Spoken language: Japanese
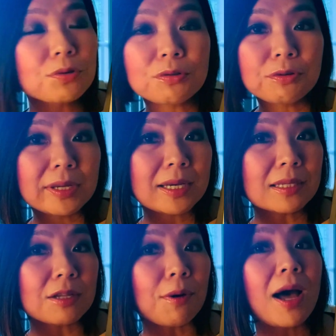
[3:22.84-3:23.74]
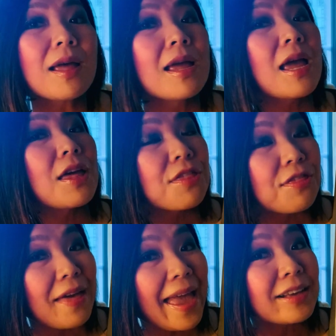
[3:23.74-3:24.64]
うという言い方は、
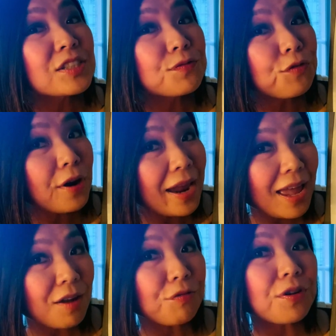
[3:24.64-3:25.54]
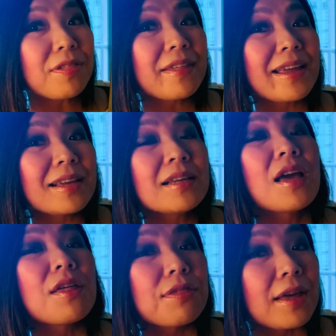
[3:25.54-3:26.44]
Thanks for everything,
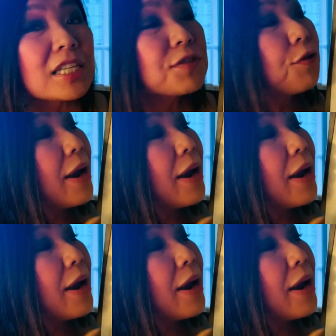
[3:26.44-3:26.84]
thanks for